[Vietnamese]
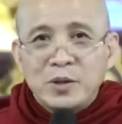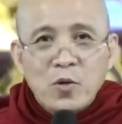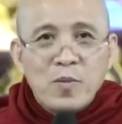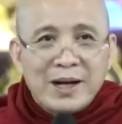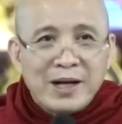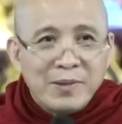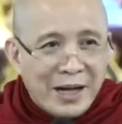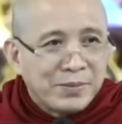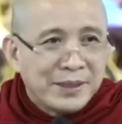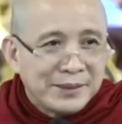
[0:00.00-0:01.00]
tu mà không
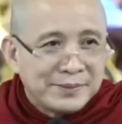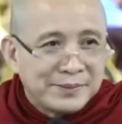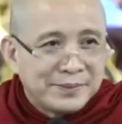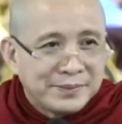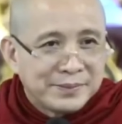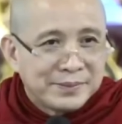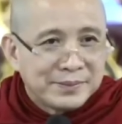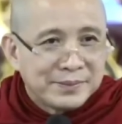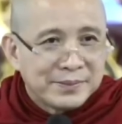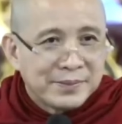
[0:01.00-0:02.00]
học á
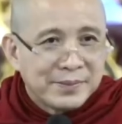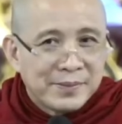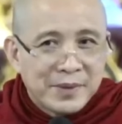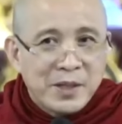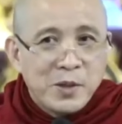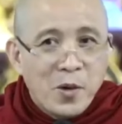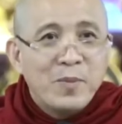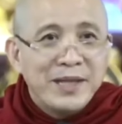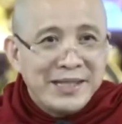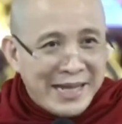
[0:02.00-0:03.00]
thì vô
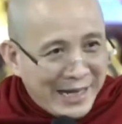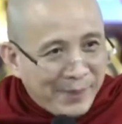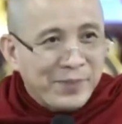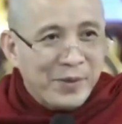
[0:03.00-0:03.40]
minh che lấp